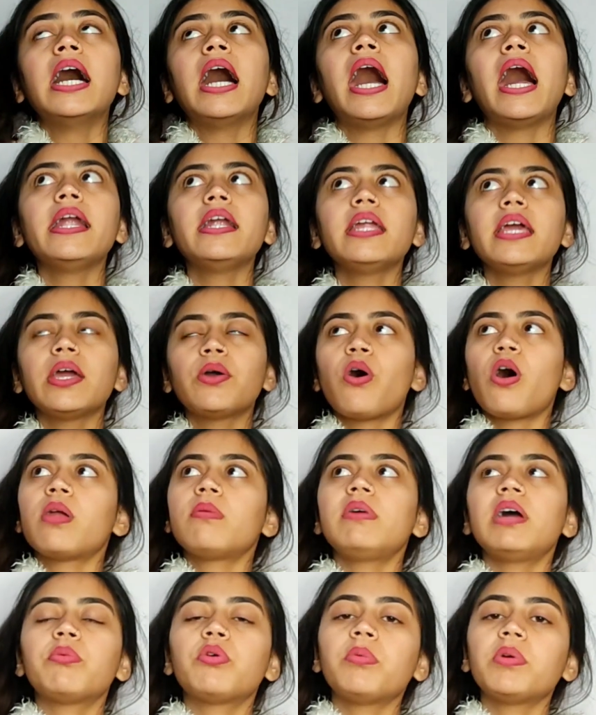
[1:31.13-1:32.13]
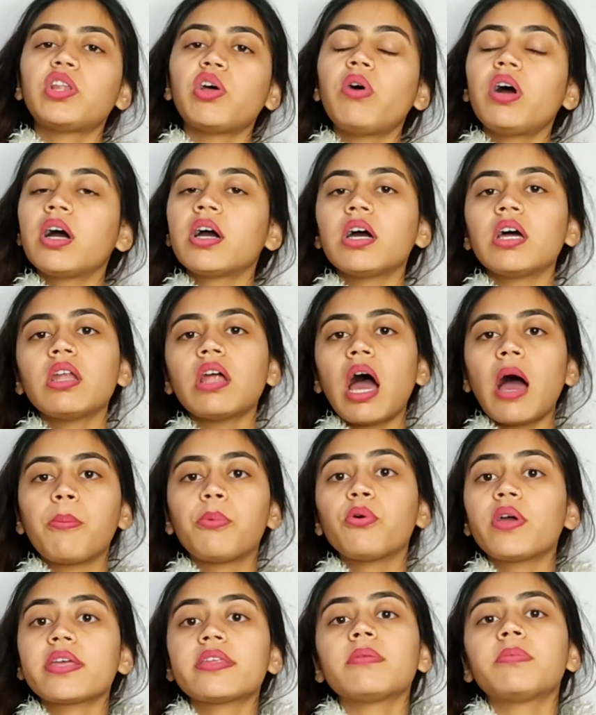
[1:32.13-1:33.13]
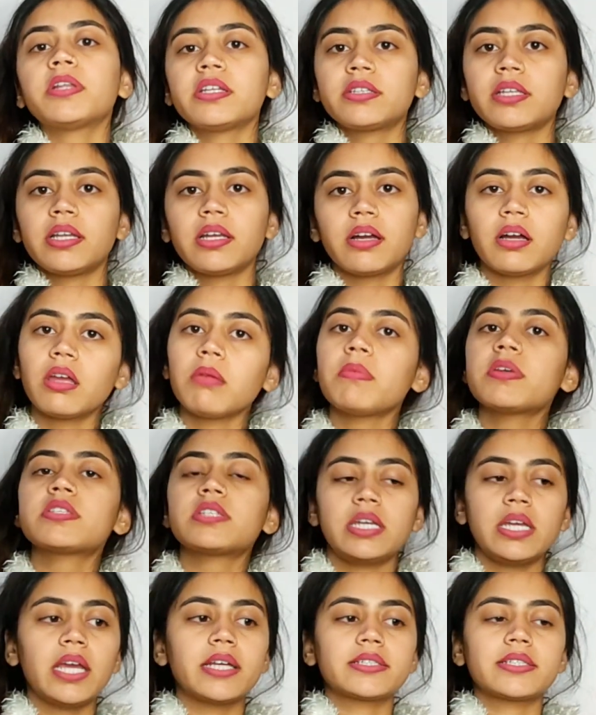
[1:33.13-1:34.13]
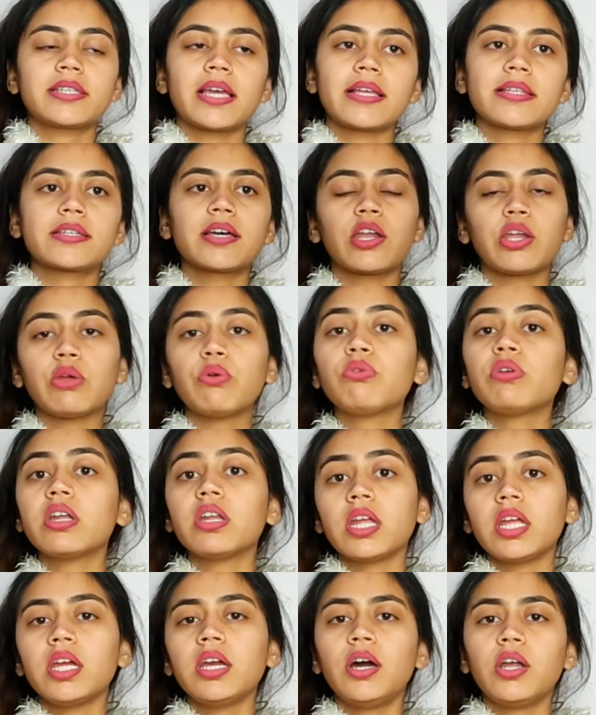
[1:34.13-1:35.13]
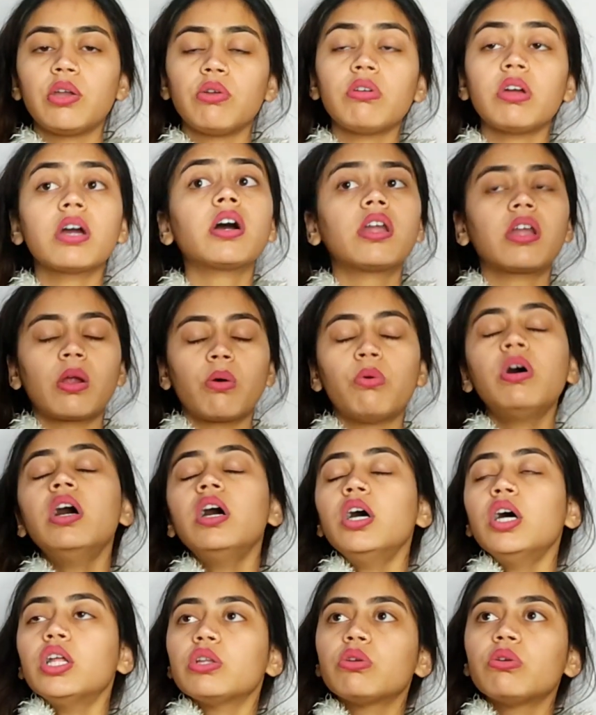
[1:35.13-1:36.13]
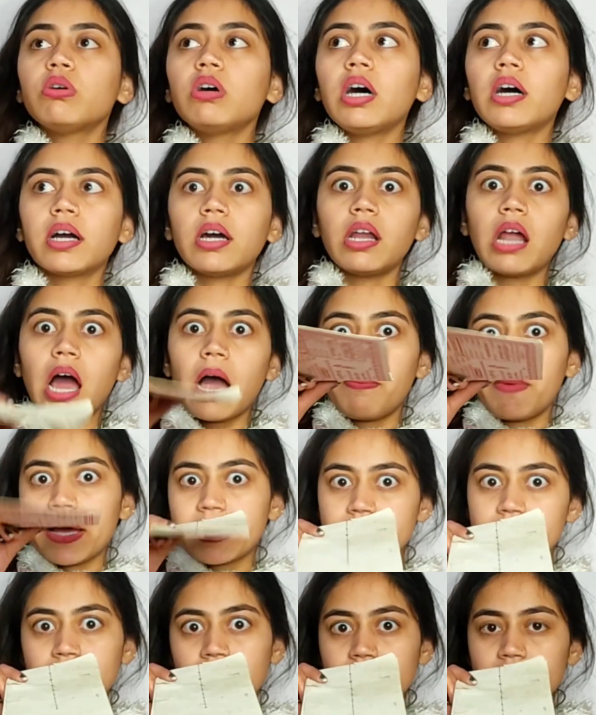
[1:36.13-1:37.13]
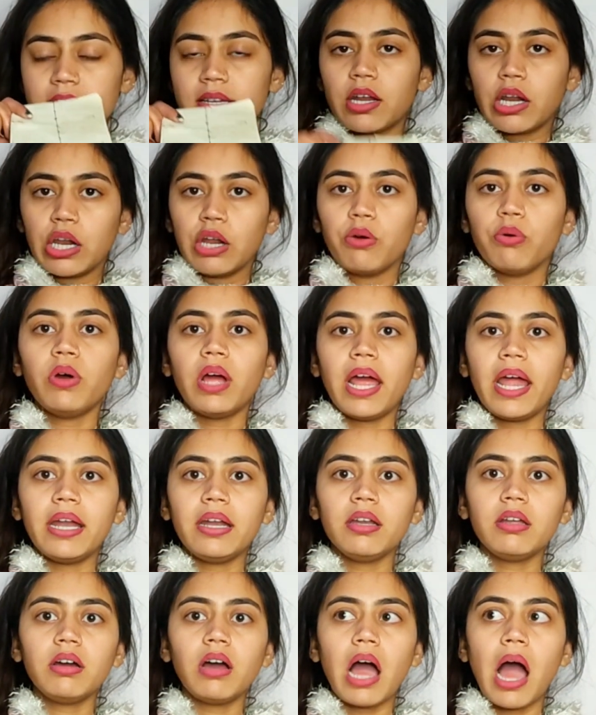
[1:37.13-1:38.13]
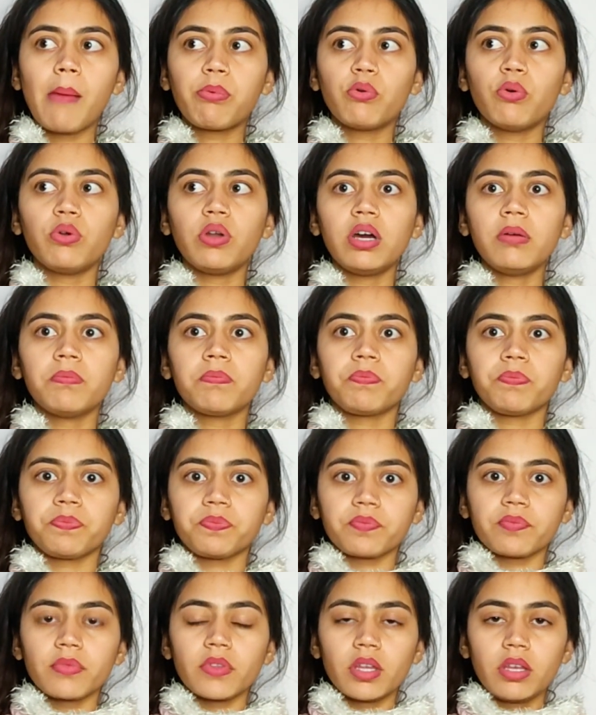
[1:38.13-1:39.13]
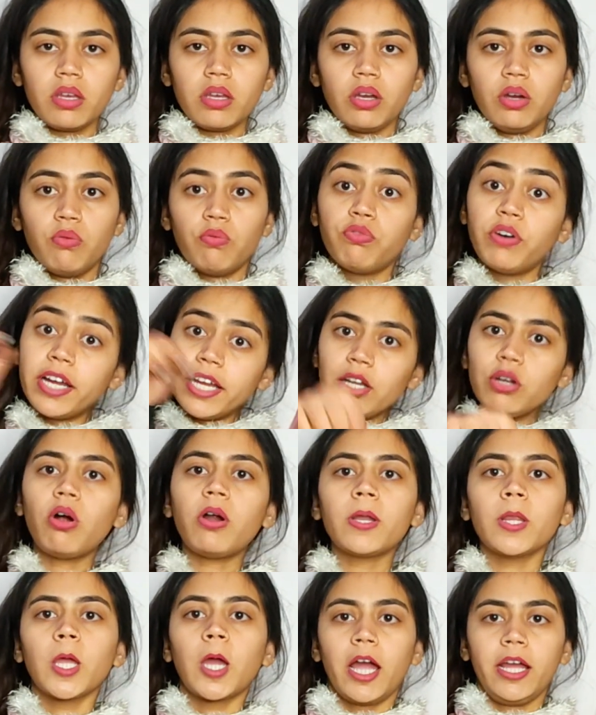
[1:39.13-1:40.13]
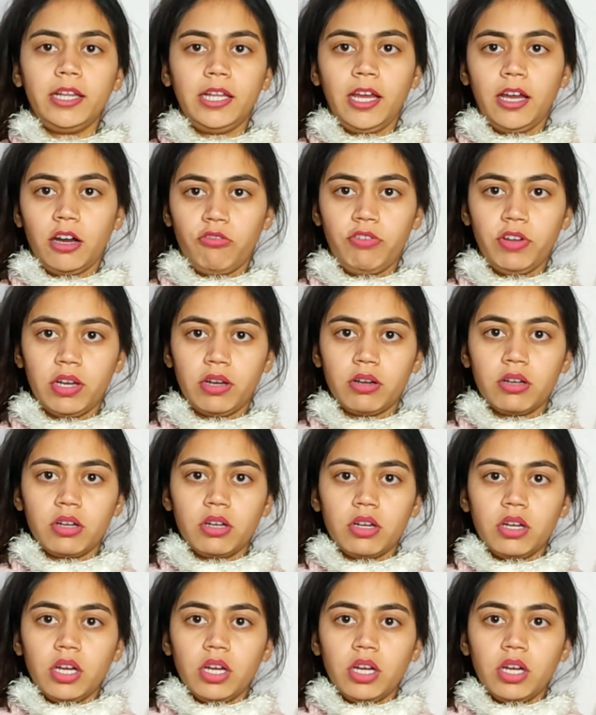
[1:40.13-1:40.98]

एंड एक और मैं आपको बताऊं अगर आपको कैसे पता चलेगा कि मैं सही एक्सरसाइज कर रही हूँ या नहीं कर रही हूँ या कर रहा हूँ तो अगर आप एक्सरसाइज कर रहे हो एंड आपको ना वही डॉट दिखाई देगा फिर